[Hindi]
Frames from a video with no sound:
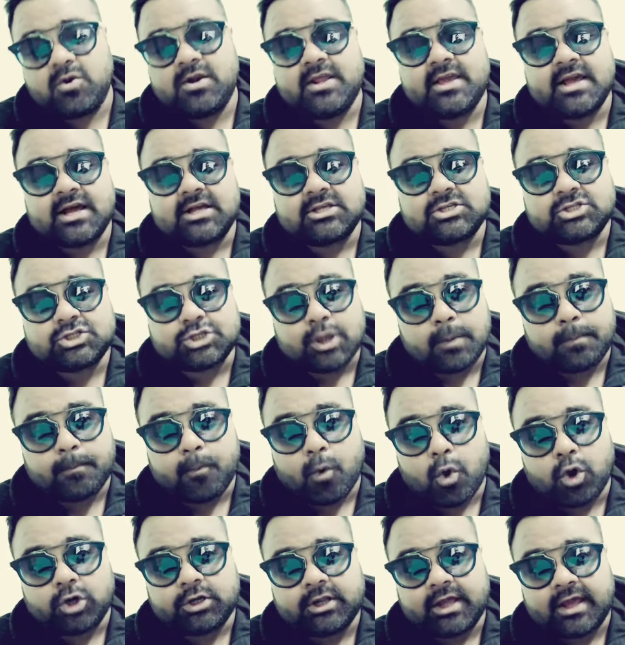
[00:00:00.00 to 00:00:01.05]
उन्हीं का
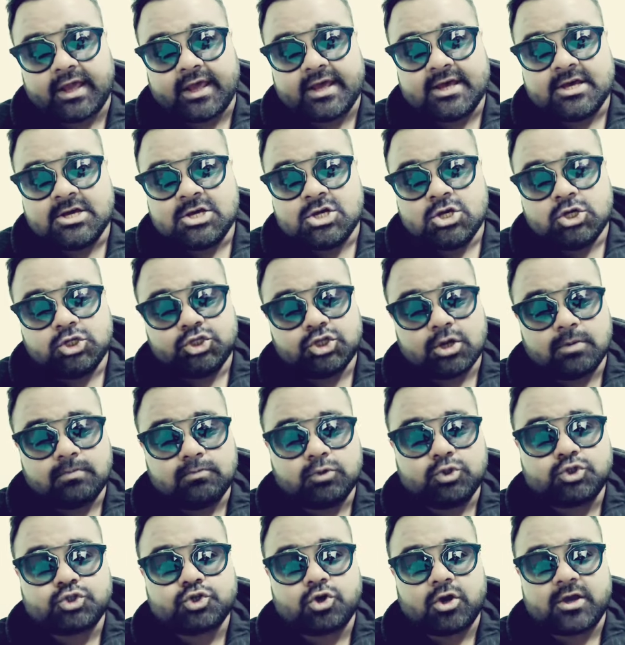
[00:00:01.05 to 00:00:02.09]
सपोर्ट है जो
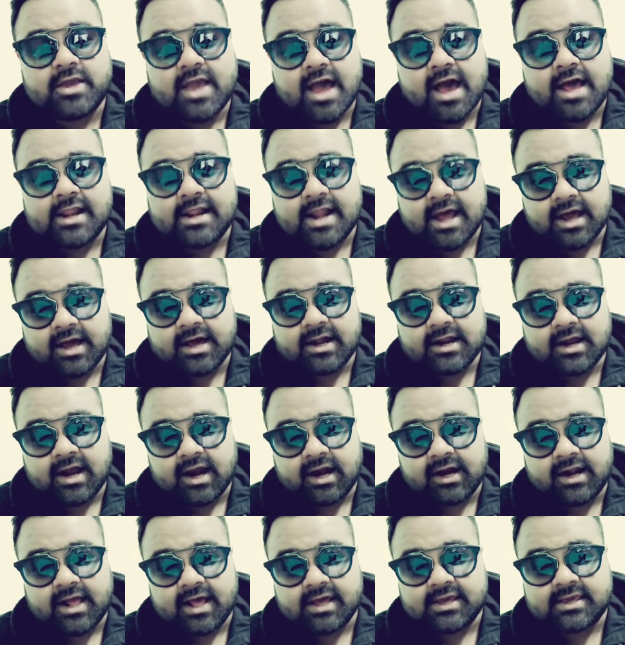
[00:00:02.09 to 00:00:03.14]
मुझको यहाँ लाकर
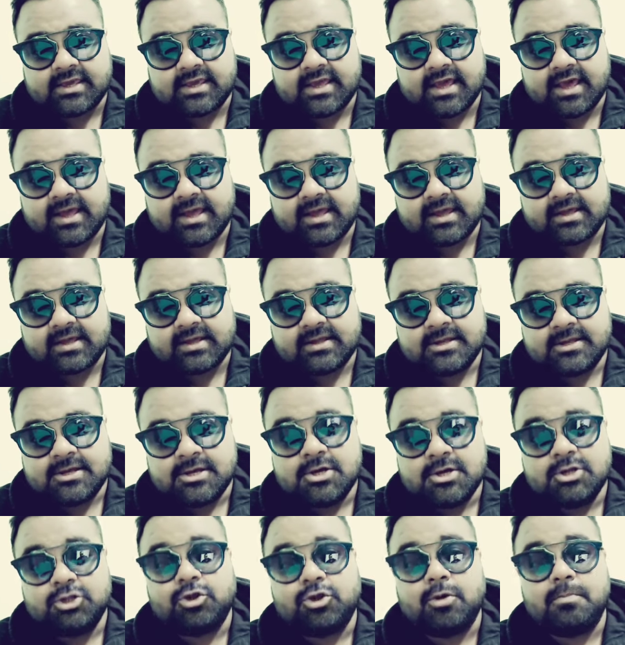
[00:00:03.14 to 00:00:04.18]
खड़ा किया है
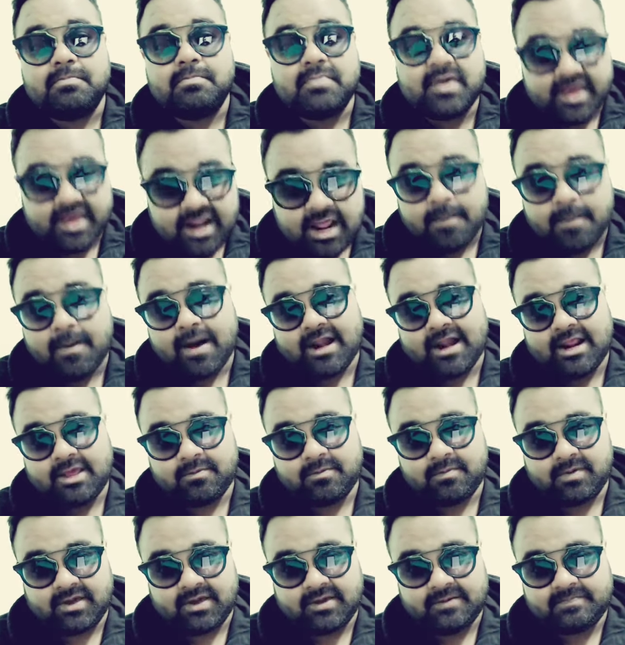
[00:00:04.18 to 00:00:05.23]
तो मेरे
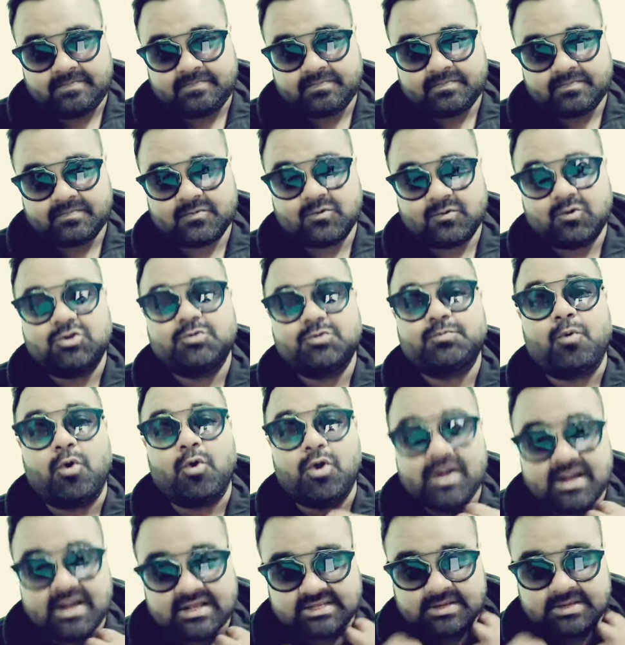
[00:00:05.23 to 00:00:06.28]
बारे में कुछ
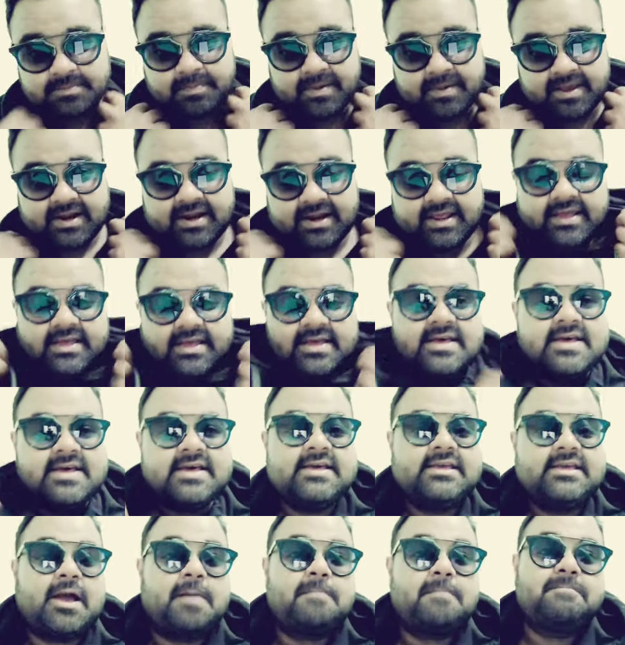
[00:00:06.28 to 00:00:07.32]
बोलने से पहले
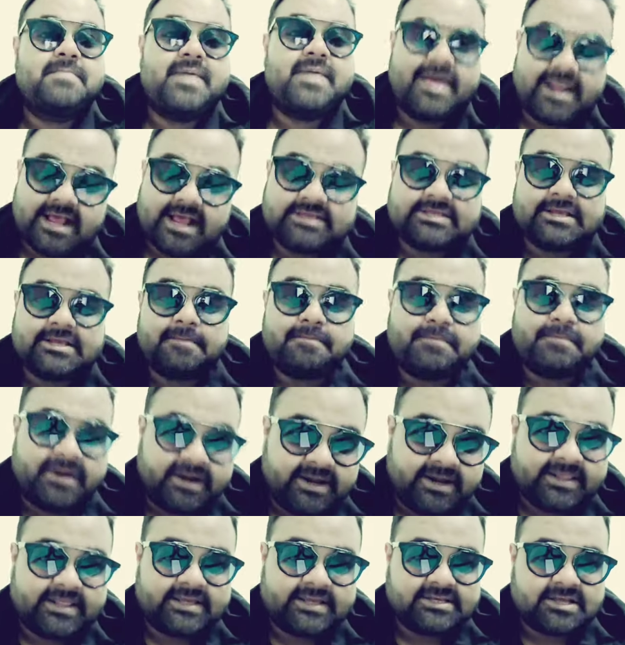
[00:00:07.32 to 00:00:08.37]
या मेरे से
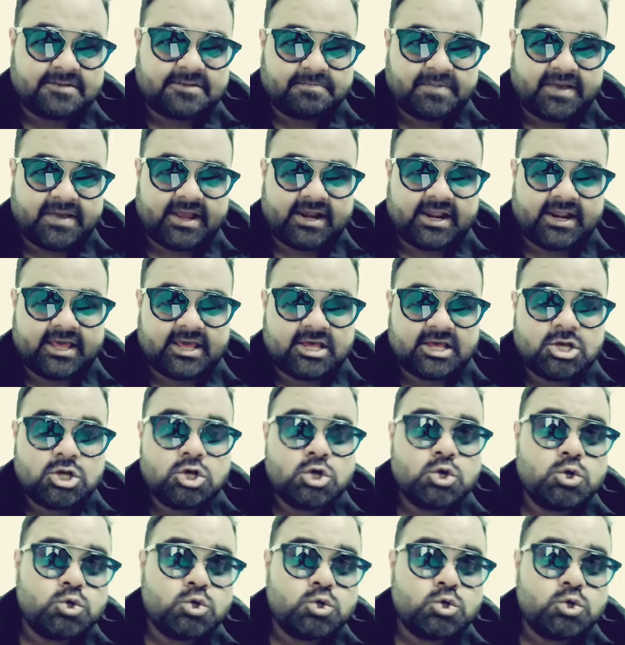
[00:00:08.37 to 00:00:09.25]
भिड़ने से पहले